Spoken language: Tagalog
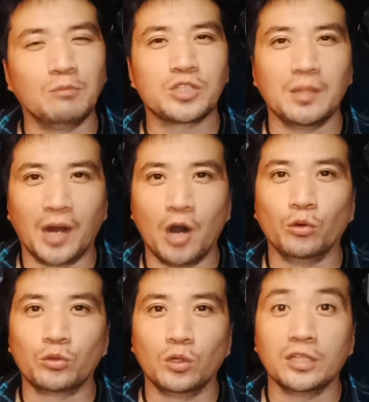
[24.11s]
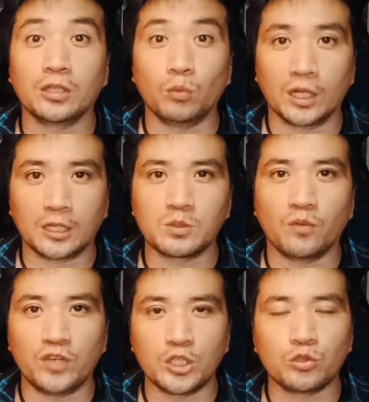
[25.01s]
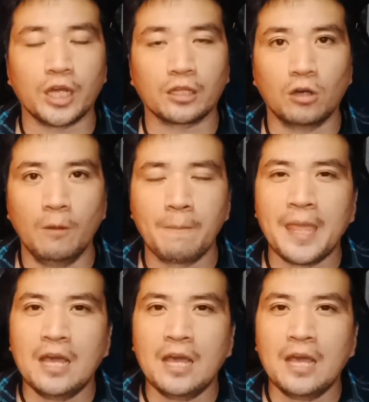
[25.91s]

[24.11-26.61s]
kamusta mga utol and then welcome sa video na ito.